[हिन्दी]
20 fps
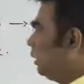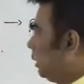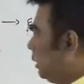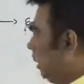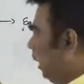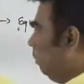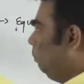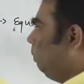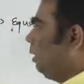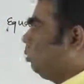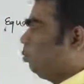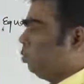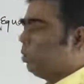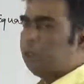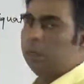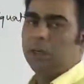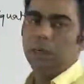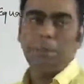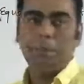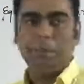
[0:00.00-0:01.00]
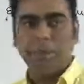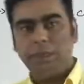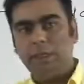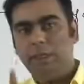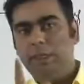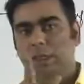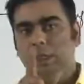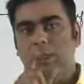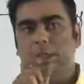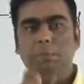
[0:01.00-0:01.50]
सेम इक्वेशन
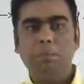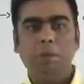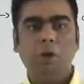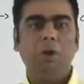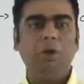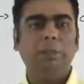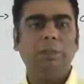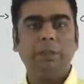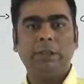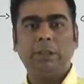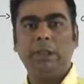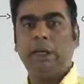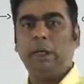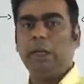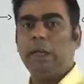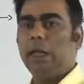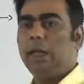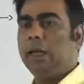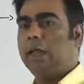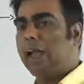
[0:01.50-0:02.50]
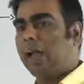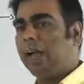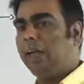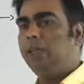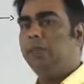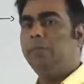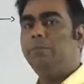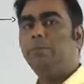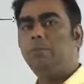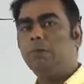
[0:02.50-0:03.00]
रिप्रेजेंटिंग द पेयर ऑफ स्टेट लाइन
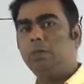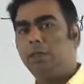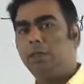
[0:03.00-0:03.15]
एंड द फॉर